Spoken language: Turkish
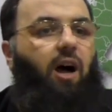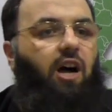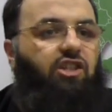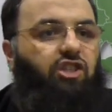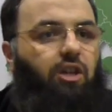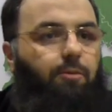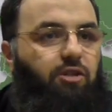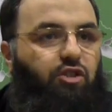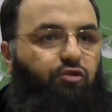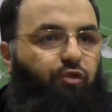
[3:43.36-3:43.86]

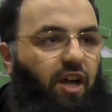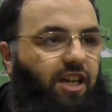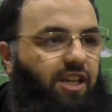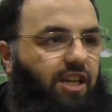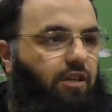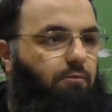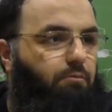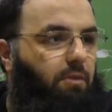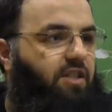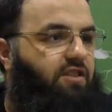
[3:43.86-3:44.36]
akşam hiç fark
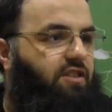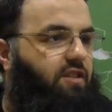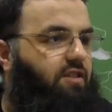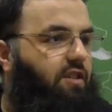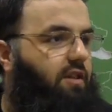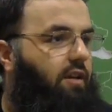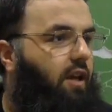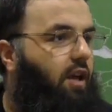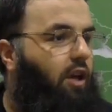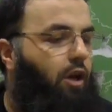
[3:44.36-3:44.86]

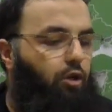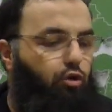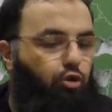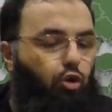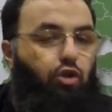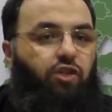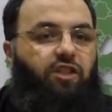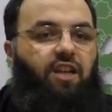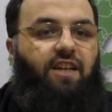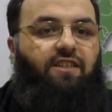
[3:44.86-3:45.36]
etmeksizin
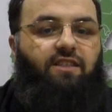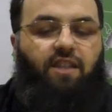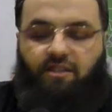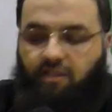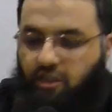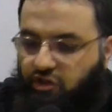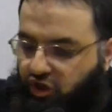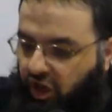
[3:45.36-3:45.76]
yüksek sesle